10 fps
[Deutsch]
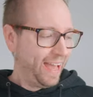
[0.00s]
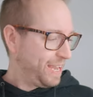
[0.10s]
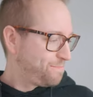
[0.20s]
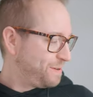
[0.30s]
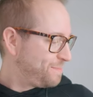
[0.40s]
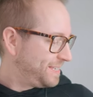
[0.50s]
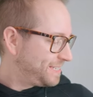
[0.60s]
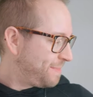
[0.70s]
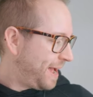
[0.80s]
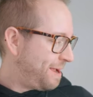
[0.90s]
Ich bin mit
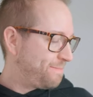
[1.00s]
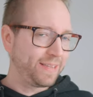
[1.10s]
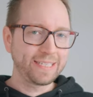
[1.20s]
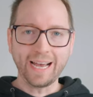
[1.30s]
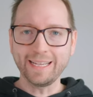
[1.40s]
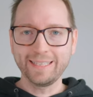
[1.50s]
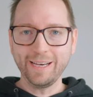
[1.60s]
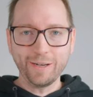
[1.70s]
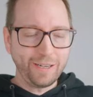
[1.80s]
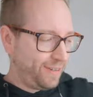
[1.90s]
diesem Helm das ganze
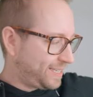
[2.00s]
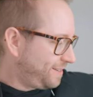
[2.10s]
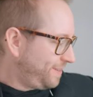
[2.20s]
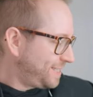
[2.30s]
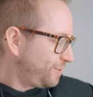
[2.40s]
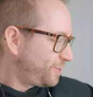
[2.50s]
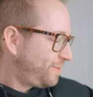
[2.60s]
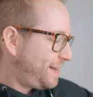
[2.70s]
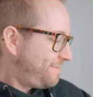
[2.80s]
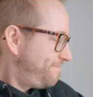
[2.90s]
Jahr unterwegs gewesen und
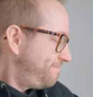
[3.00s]
zwar